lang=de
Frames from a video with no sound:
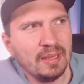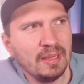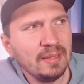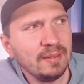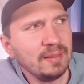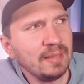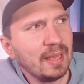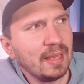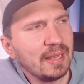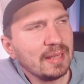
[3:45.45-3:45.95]

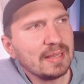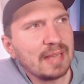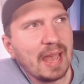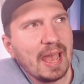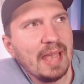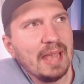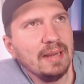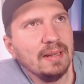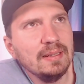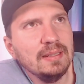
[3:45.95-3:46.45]
ist ja jetzt
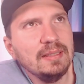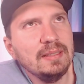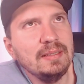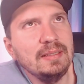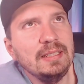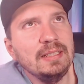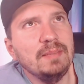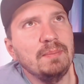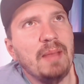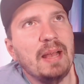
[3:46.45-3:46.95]
eigentlich
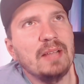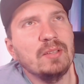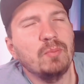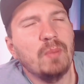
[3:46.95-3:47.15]
nicht mehr,